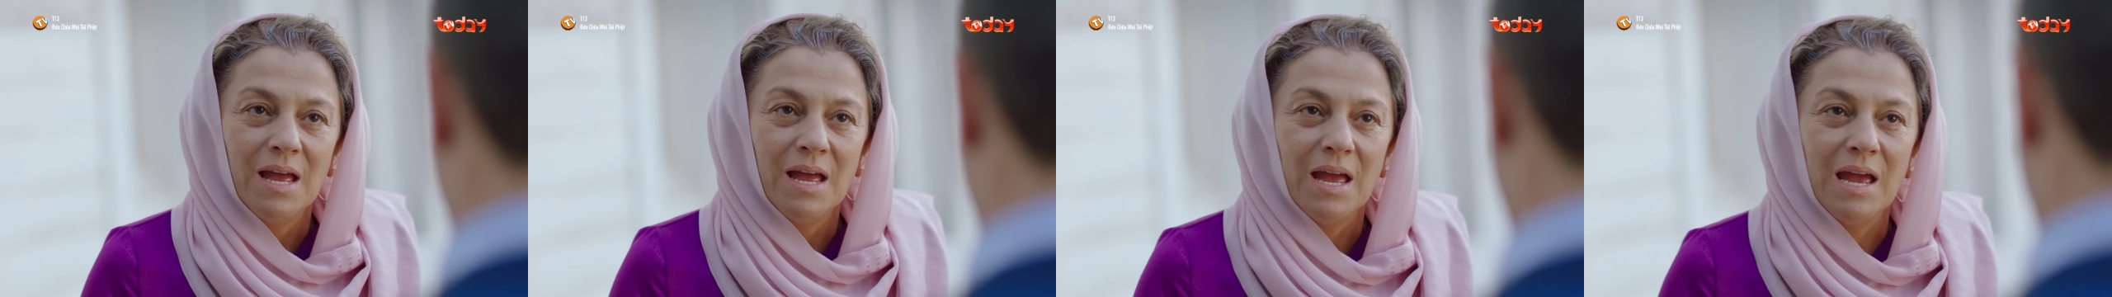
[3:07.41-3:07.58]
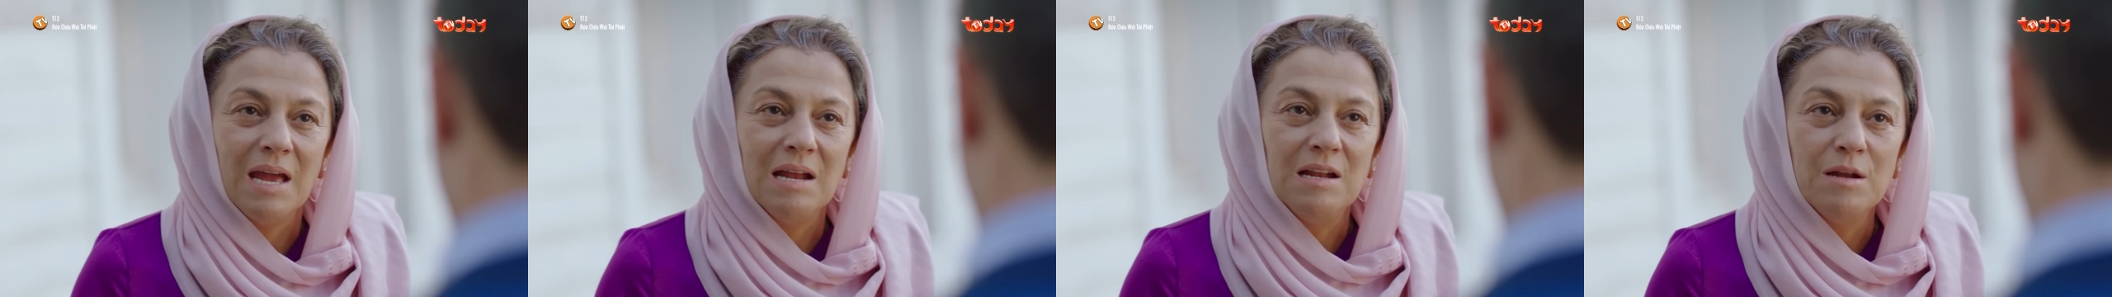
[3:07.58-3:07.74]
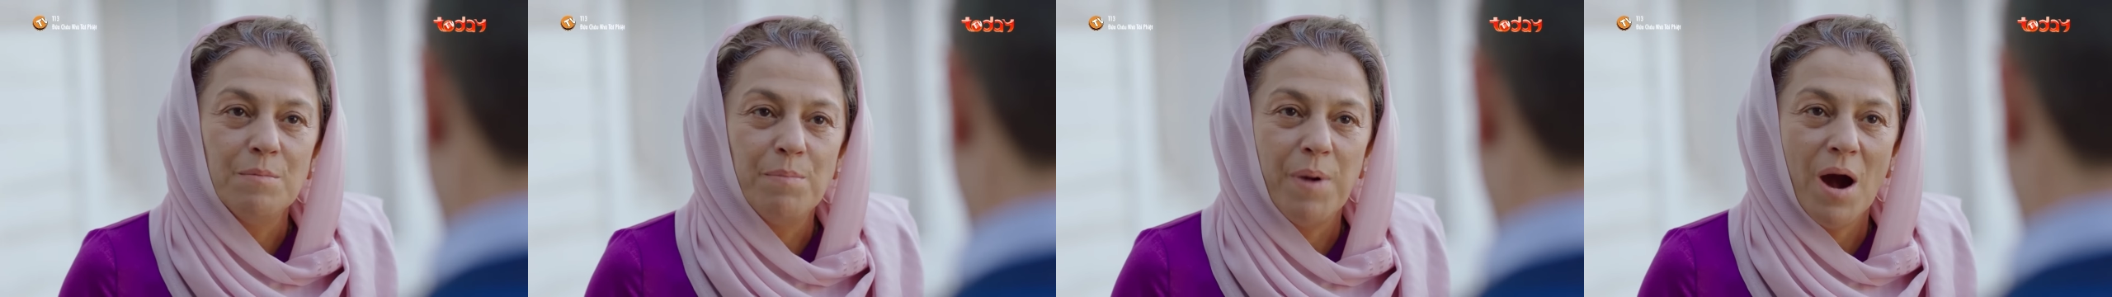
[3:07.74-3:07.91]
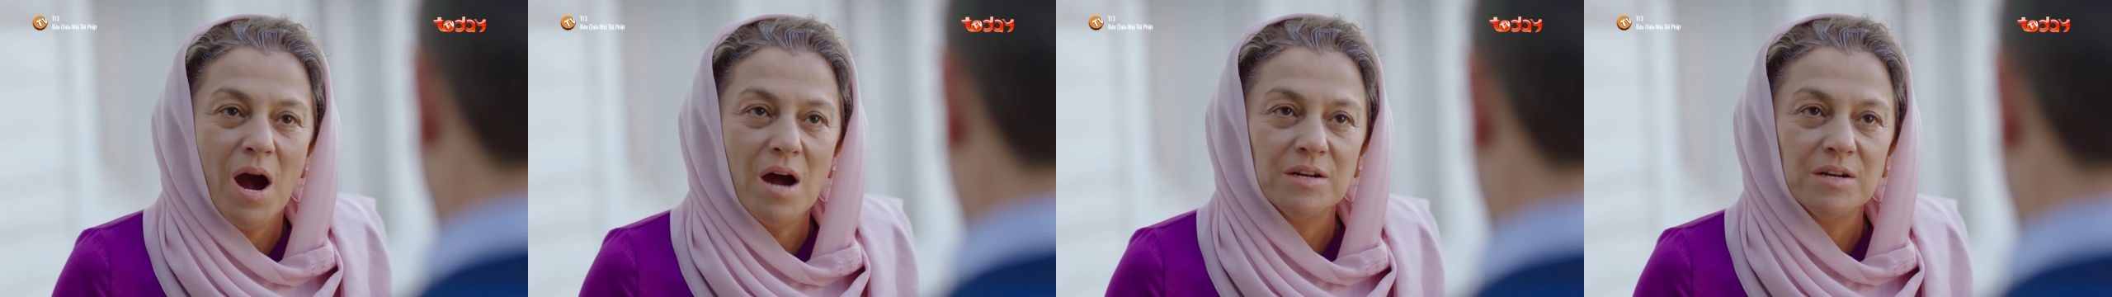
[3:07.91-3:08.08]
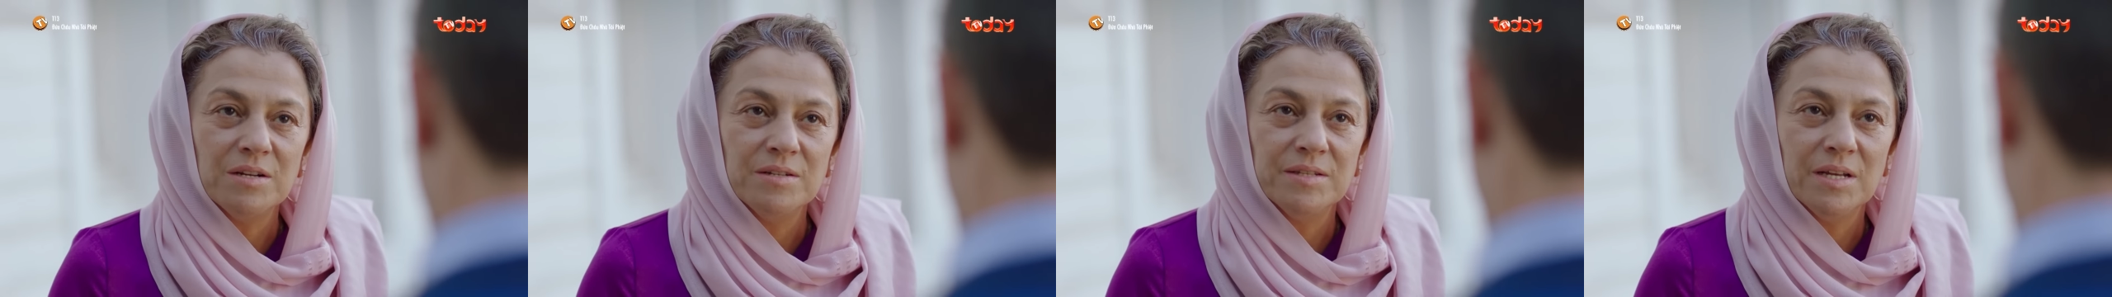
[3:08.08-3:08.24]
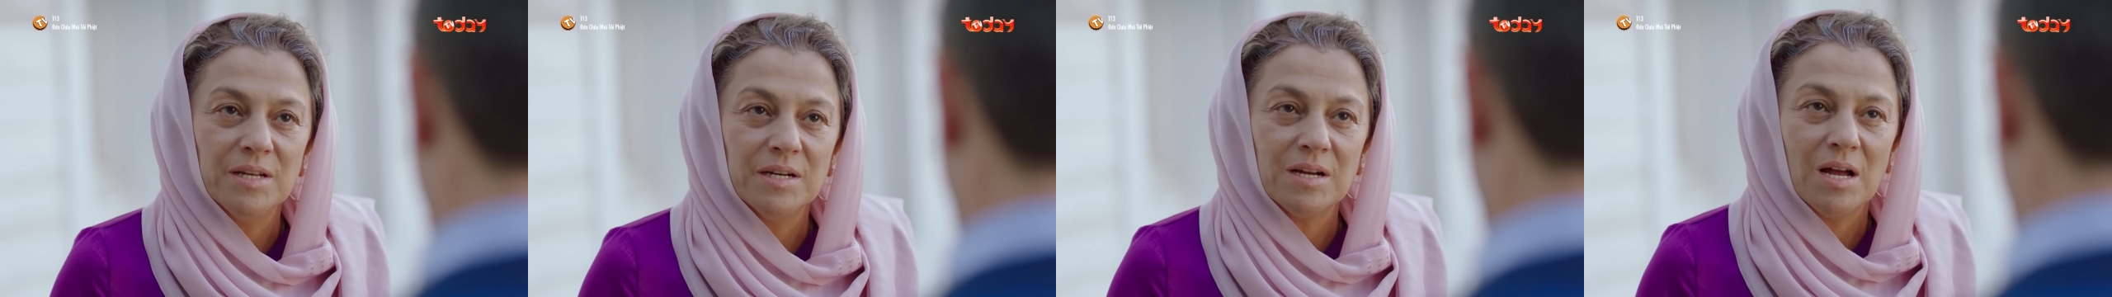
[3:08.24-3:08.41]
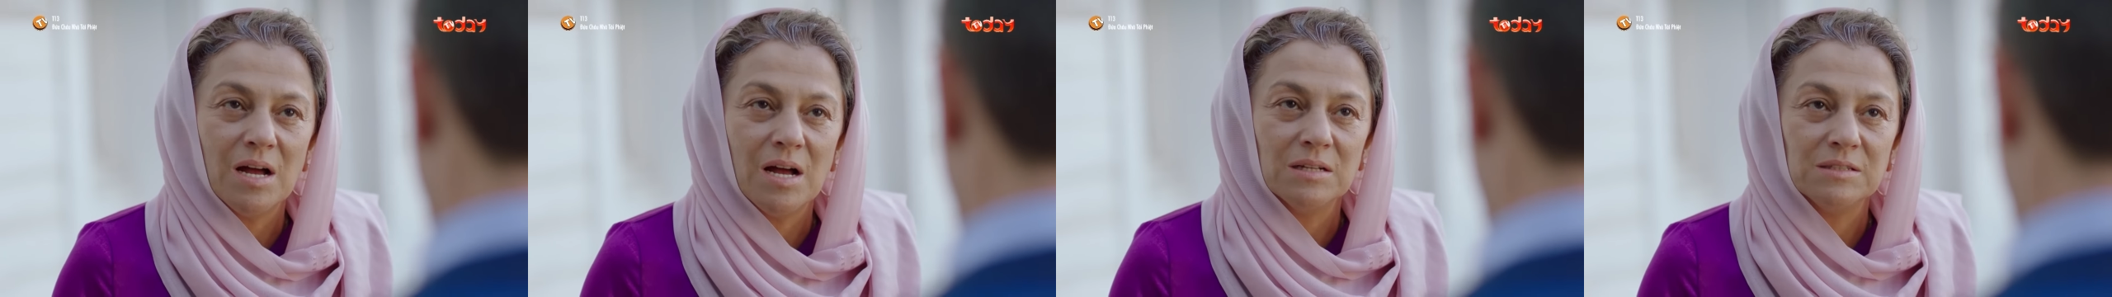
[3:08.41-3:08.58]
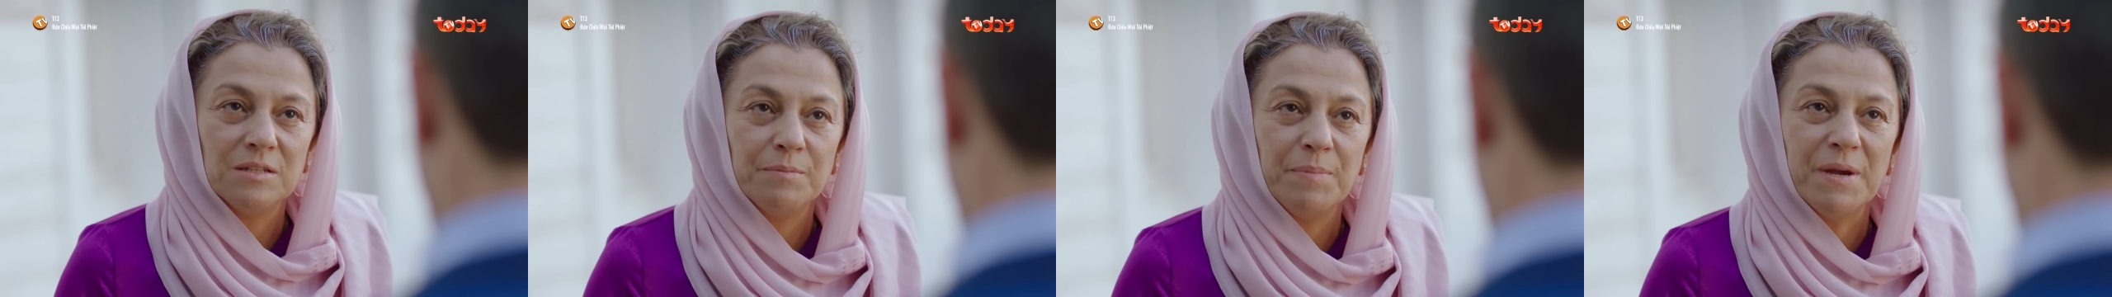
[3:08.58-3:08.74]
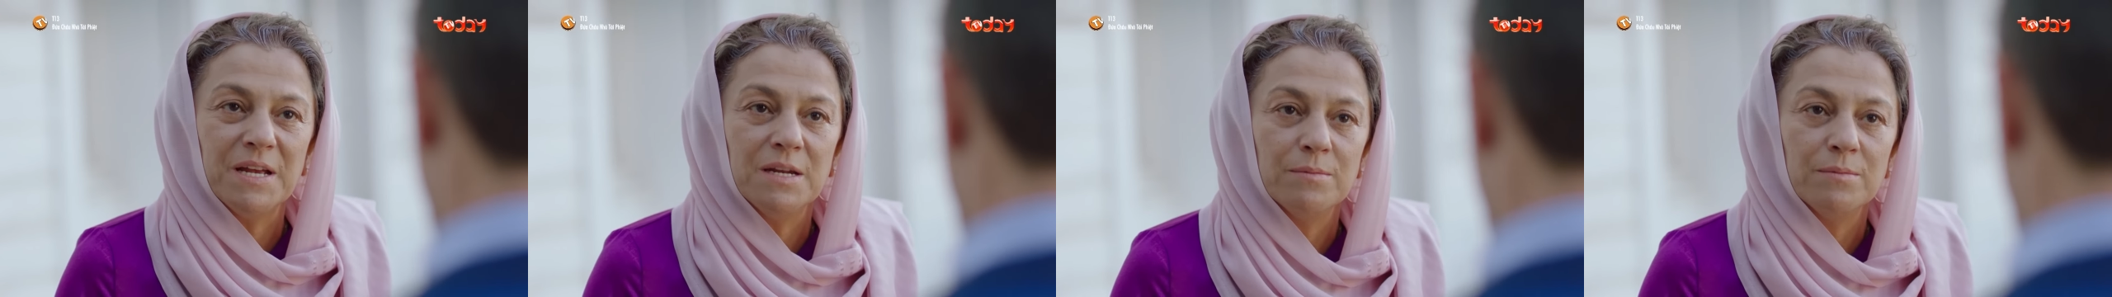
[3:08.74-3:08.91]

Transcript: đã rất đau lòng trong